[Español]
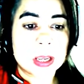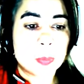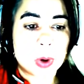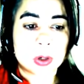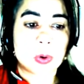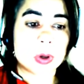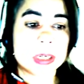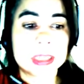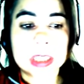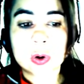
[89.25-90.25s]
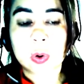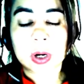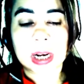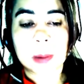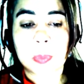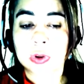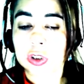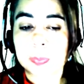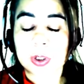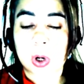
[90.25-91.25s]
Bueno, indicó que el apoyo
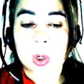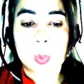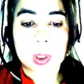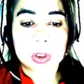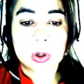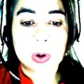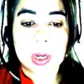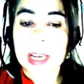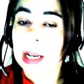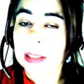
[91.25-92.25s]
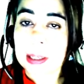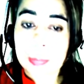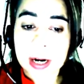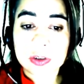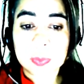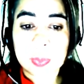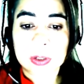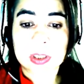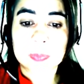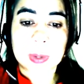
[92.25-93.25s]
expiró el 4 de marzo, pero
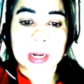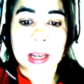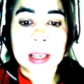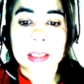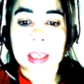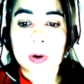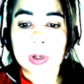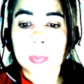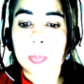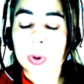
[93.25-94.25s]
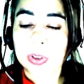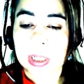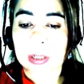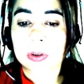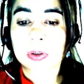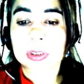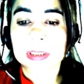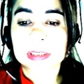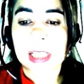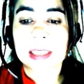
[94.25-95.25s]
se espera que con el proyecto se
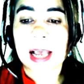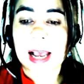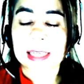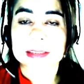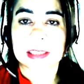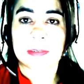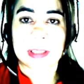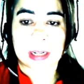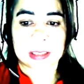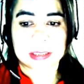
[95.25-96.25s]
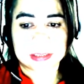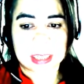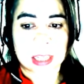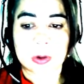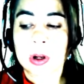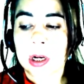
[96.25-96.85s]
extienda hasta final de este año.